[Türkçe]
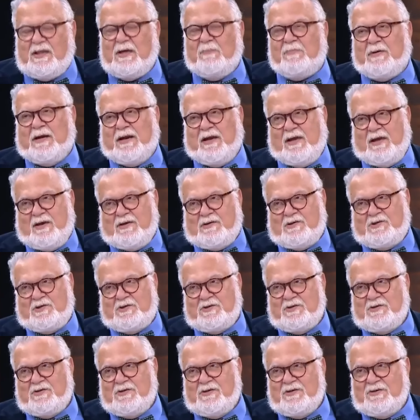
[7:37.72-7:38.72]
ne de bana
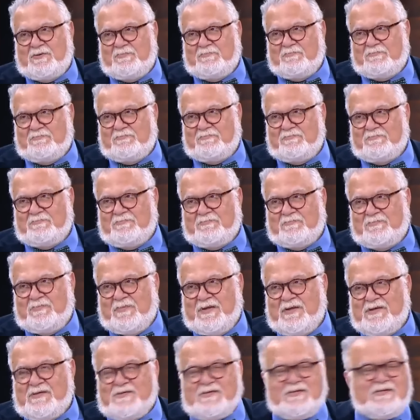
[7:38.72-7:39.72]
yakışır.
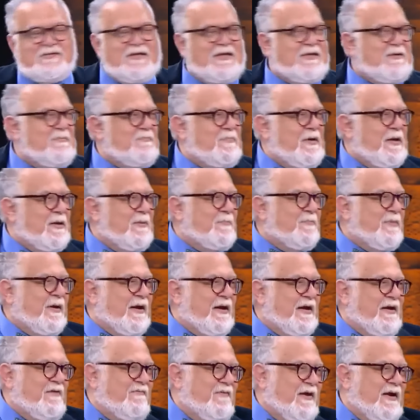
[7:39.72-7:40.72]
Siz dedim benim
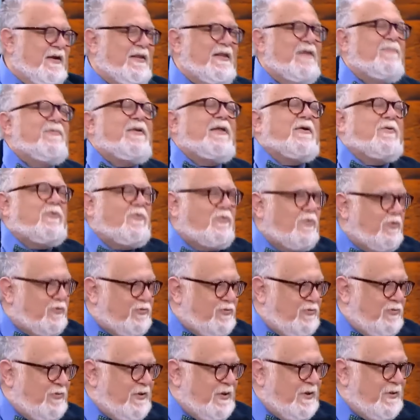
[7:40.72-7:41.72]
parayı verdiğimi de
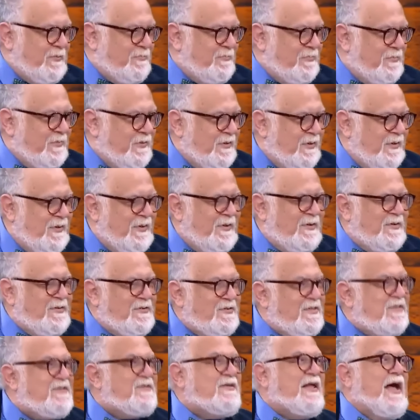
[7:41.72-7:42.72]
unutun dedim.
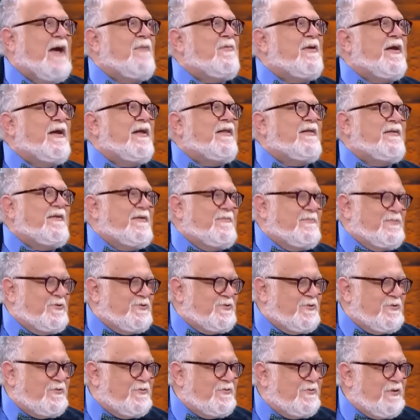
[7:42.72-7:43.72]
Siz tamir
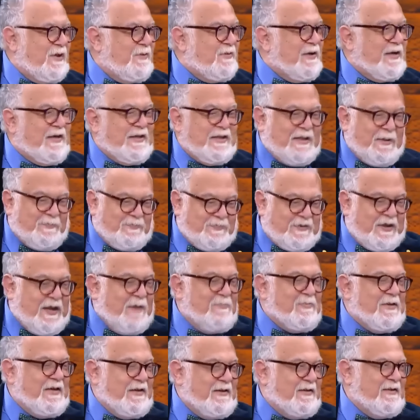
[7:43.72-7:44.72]
ettirmiş olun ama kitap
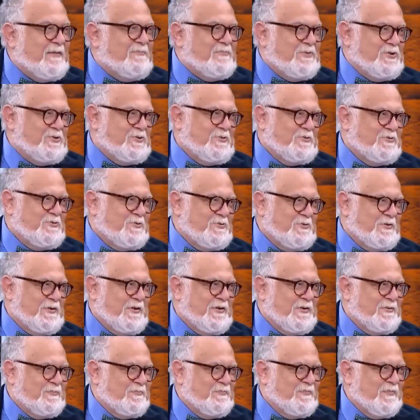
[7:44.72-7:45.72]
tamir edilmiş olsun.
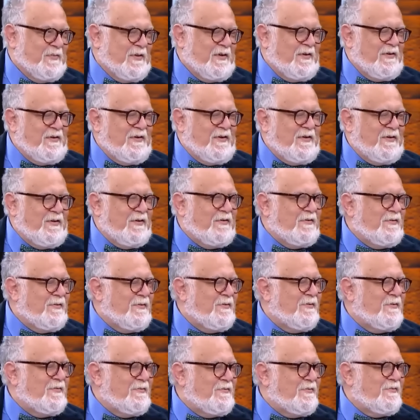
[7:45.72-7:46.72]
Bence
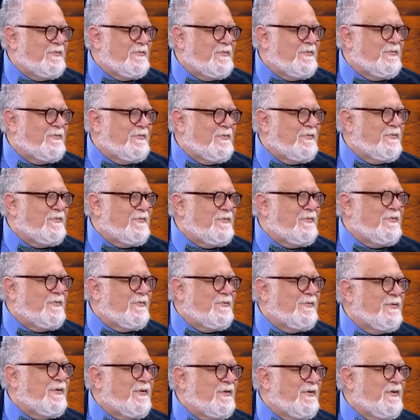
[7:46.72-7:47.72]
doğru
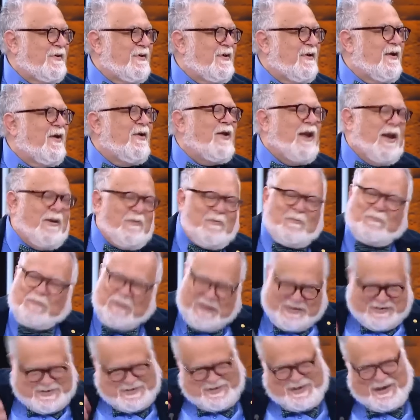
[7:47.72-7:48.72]
değilsin sen. Öyle
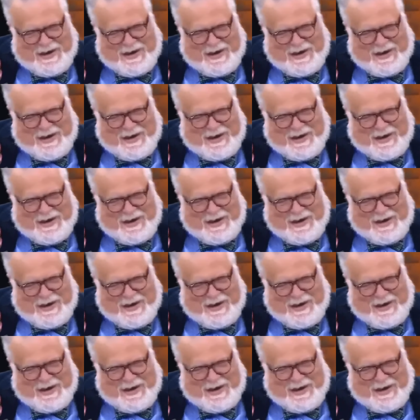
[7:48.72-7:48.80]
yani,